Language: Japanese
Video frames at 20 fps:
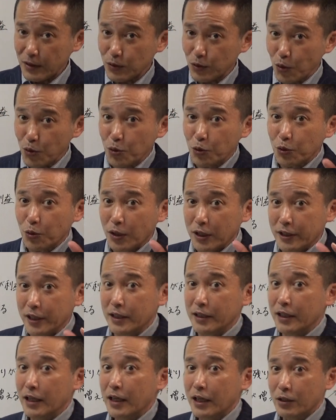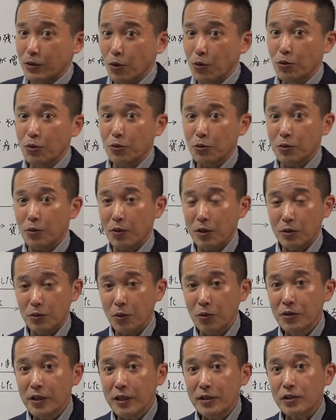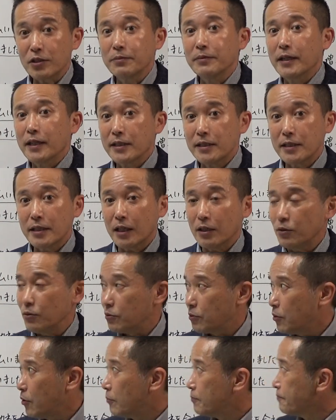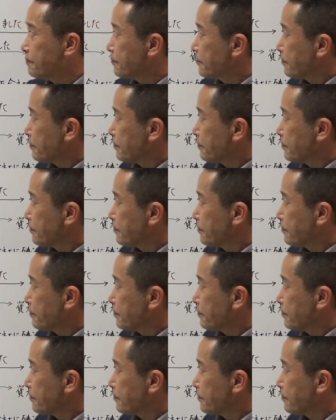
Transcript: どういうことができどういうことどんなに素晴らしいかというと